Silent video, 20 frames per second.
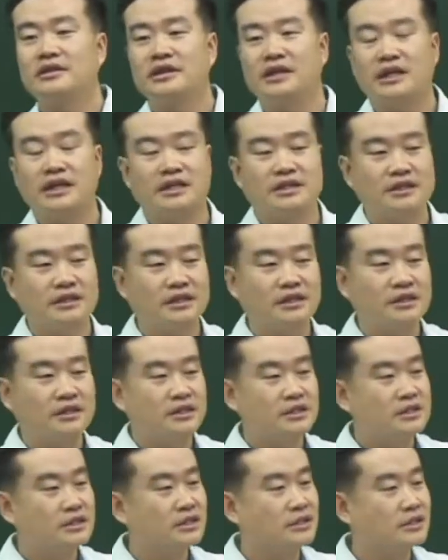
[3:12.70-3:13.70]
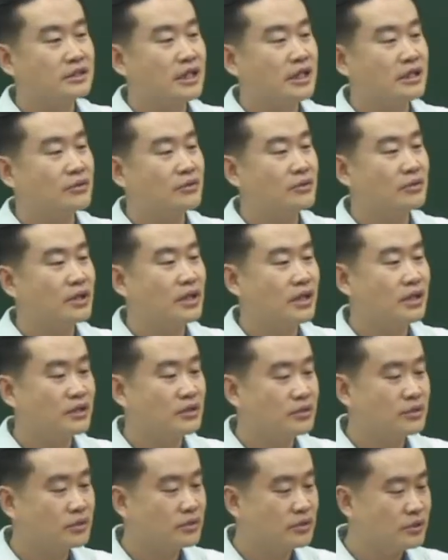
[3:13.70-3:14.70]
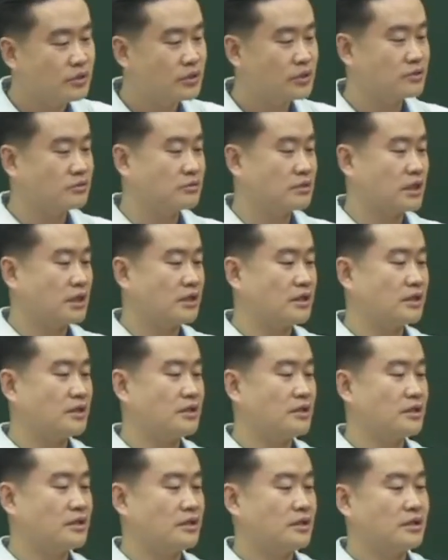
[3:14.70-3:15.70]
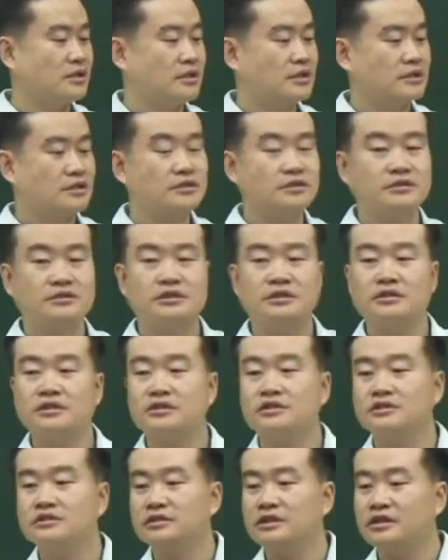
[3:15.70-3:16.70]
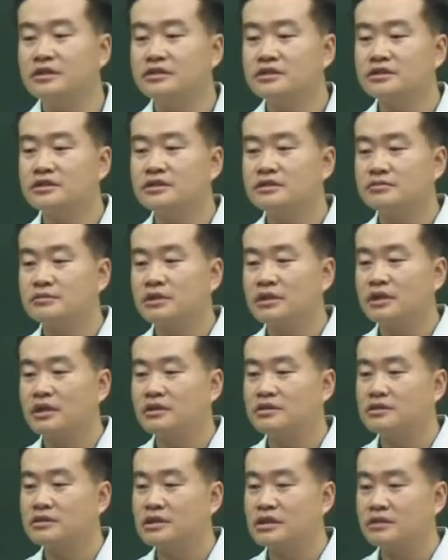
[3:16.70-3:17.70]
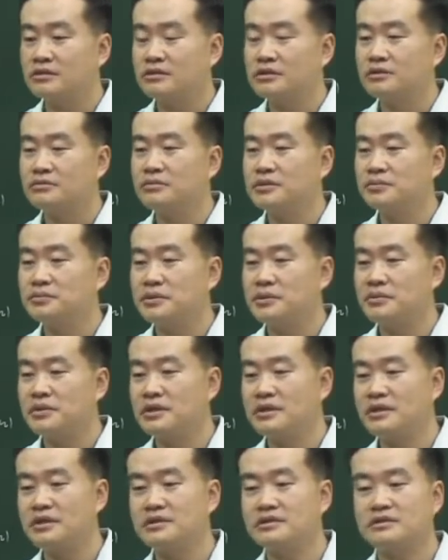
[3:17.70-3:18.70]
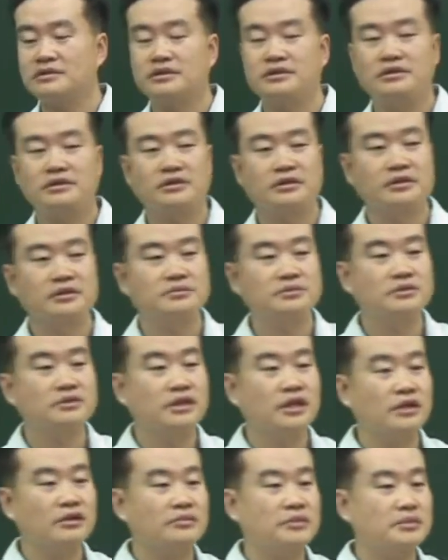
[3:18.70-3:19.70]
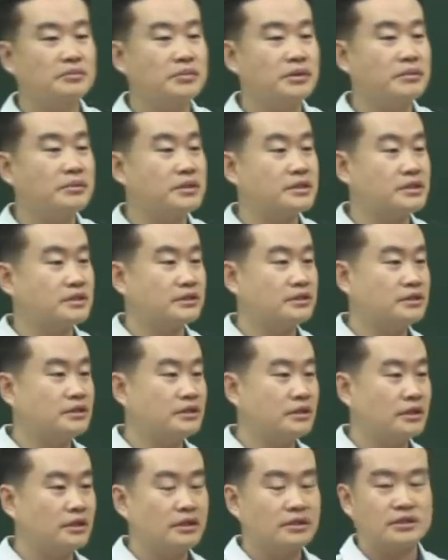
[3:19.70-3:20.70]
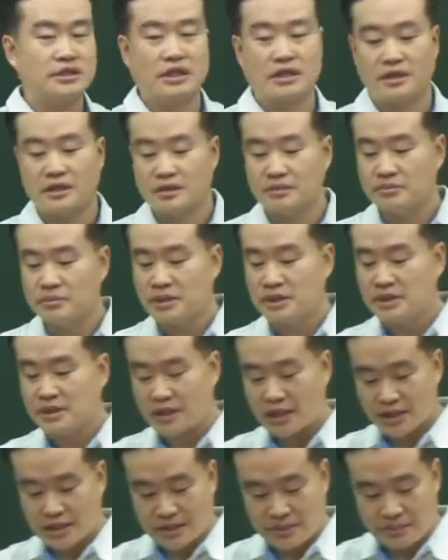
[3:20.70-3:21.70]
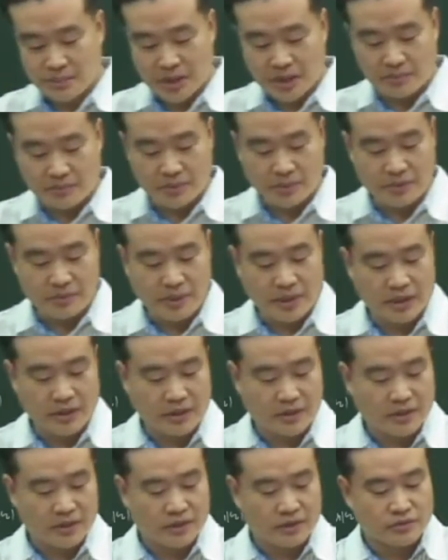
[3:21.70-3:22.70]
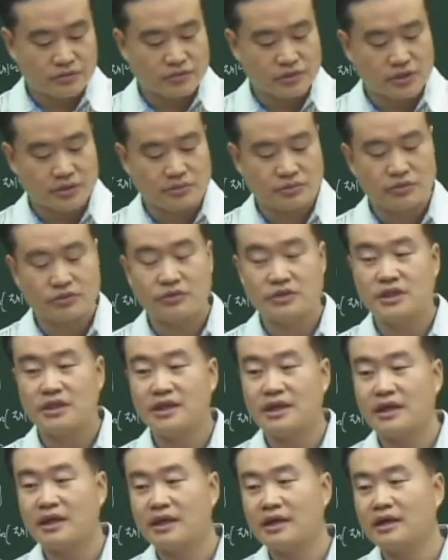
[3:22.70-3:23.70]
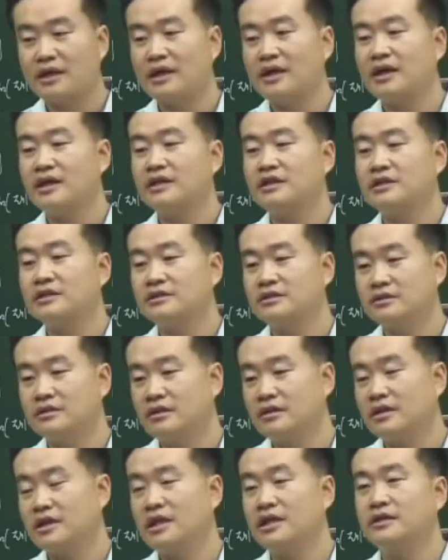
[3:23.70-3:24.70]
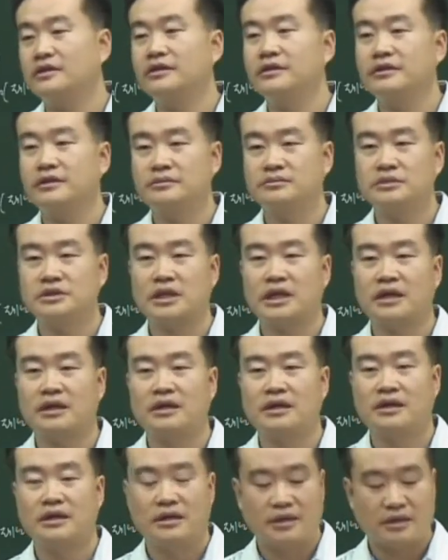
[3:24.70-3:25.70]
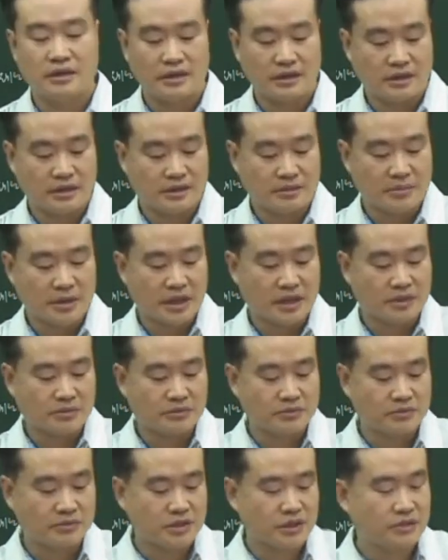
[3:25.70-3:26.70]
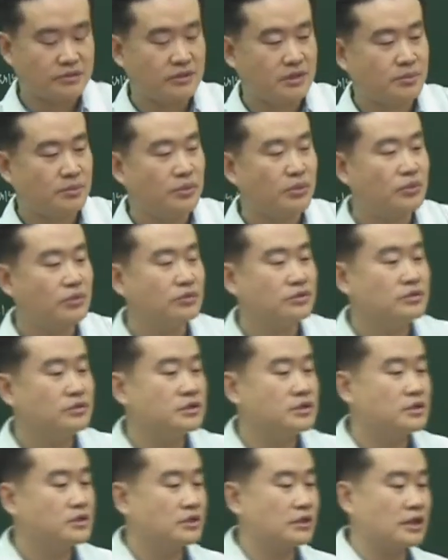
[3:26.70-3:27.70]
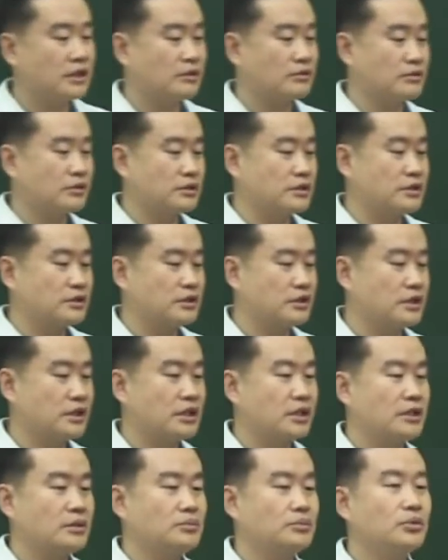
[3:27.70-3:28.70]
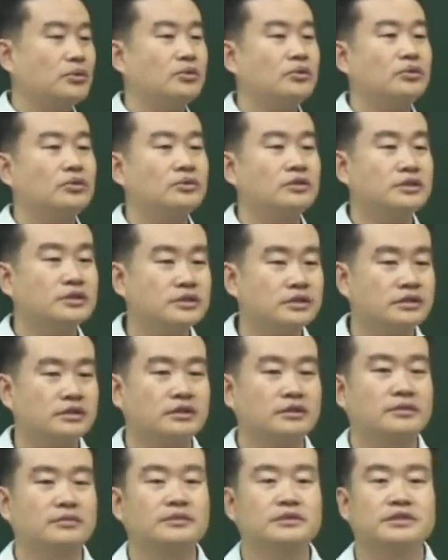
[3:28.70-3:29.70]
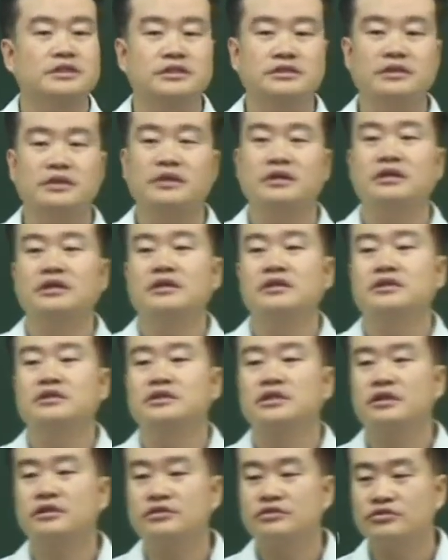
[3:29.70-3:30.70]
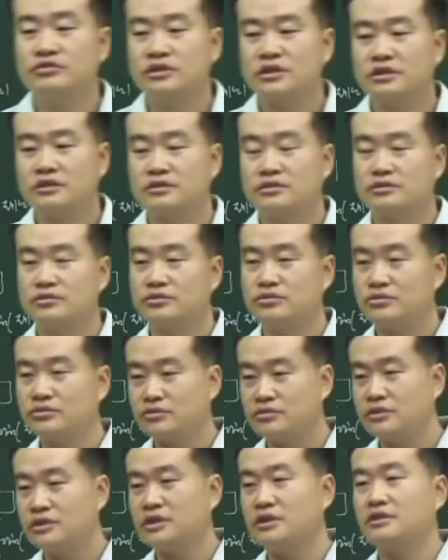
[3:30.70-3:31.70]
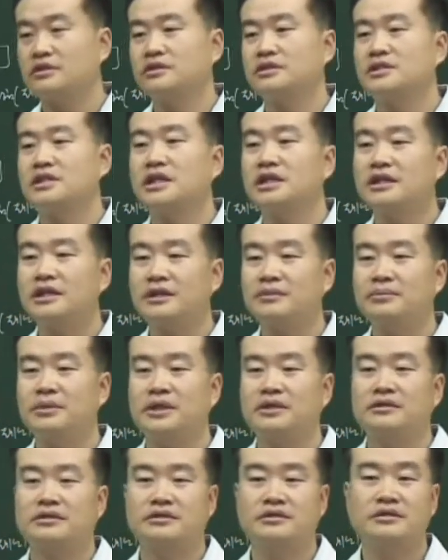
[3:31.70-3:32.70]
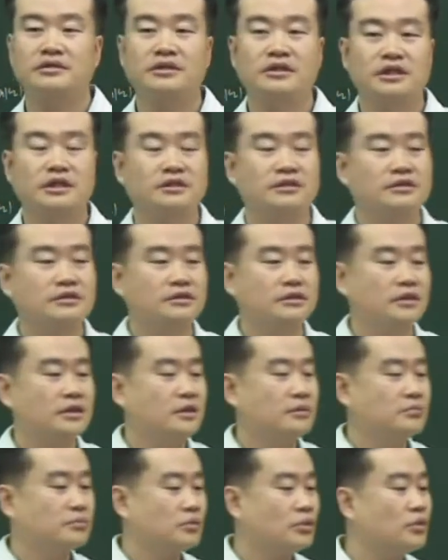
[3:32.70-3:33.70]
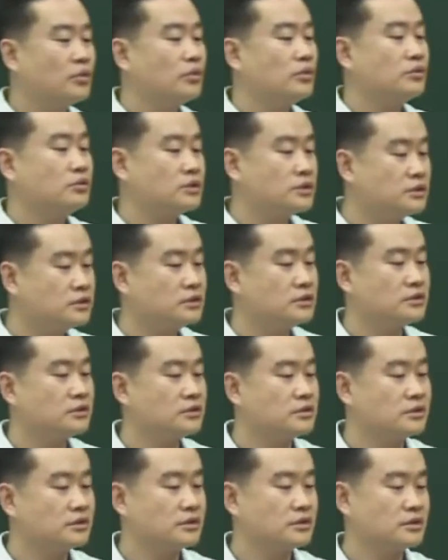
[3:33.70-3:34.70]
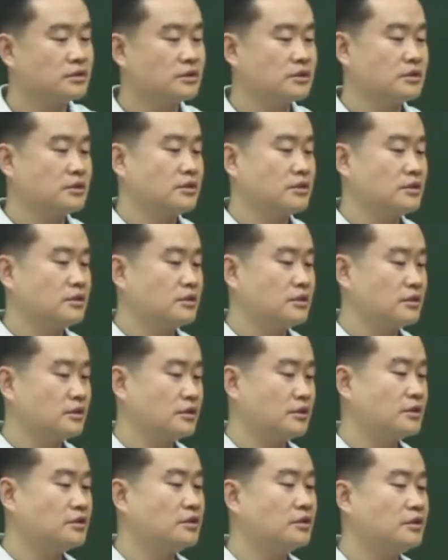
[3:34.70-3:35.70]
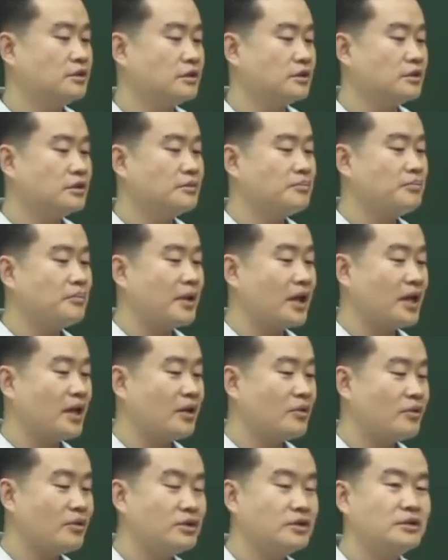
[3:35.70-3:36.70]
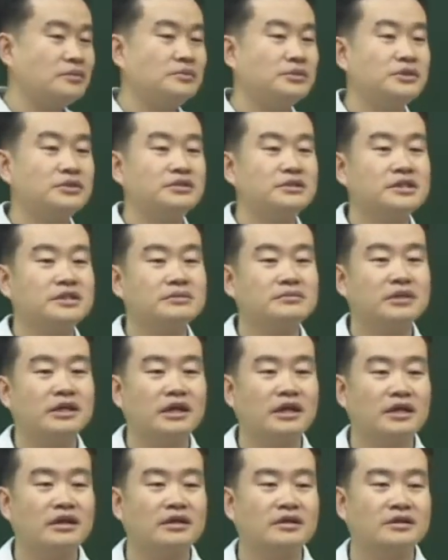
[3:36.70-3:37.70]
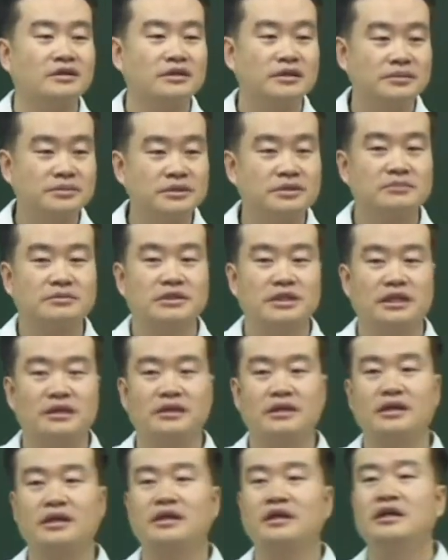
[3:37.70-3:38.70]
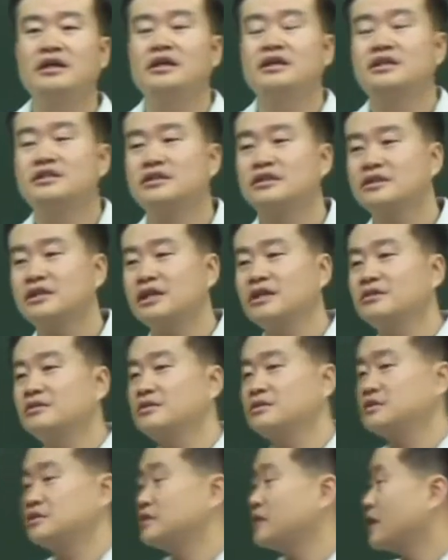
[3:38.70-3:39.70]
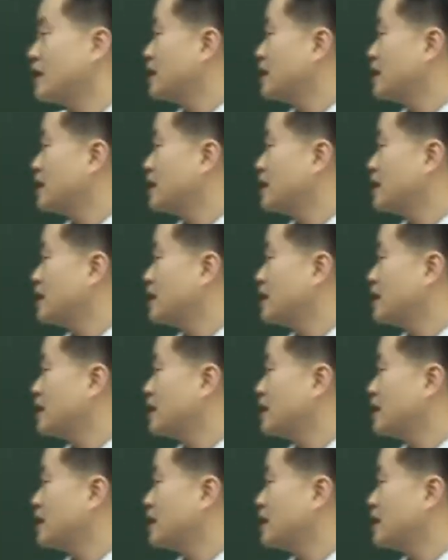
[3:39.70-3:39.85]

아 이게 저당권의 효력이구나. 그거 근거가 어디 있습니까? 저당권은 민법에 대해서는 이런 게 없던데요. 민법에서는 자 민사집행법에 90조 2항에가 이 근거가 있는 겁니다. 아, 매각 부동산의 모든 저당권은 모든 즉 선순위든 후순위든 제일 앞에 있든 늦게 있든 모든 어, 떤 거는 빼고 이런 표현 있습니까? 없습니다. 그러니까 저당권은